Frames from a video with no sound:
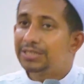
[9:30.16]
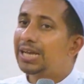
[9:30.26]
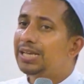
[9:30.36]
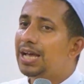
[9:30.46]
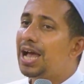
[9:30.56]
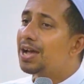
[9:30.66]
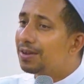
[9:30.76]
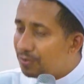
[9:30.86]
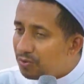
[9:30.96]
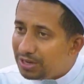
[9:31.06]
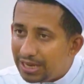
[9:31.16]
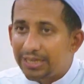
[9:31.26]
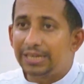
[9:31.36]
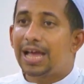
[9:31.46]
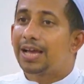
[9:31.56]
saya hakul
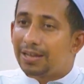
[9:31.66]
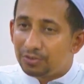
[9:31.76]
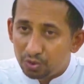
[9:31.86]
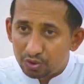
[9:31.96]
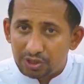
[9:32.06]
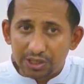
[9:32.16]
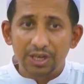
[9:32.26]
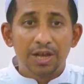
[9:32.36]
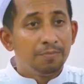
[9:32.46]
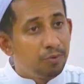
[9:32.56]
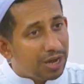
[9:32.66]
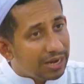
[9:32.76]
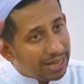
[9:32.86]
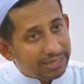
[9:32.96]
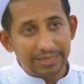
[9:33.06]
yakin akan sukses
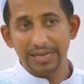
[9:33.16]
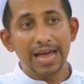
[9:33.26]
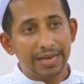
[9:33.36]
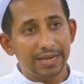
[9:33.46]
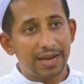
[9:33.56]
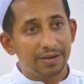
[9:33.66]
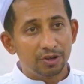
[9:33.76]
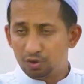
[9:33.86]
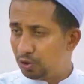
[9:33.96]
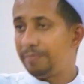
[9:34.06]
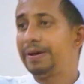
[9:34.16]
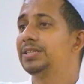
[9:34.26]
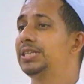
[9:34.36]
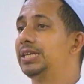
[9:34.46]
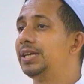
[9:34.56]
bukan hanya di akhirat. Sudah
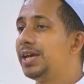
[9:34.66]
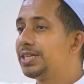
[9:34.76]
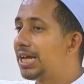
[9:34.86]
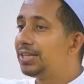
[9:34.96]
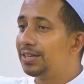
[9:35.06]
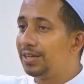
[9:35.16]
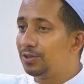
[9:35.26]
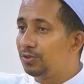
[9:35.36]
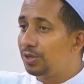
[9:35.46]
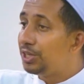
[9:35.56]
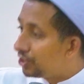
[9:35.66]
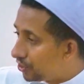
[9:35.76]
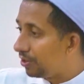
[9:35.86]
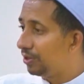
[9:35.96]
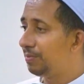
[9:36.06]
pasti santri itu
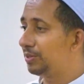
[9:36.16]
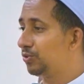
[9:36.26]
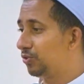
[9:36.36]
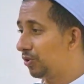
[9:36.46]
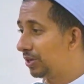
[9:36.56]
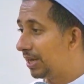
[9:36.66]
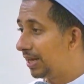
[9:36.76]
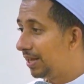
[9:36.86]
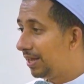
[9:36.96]
insya Allah masuk surga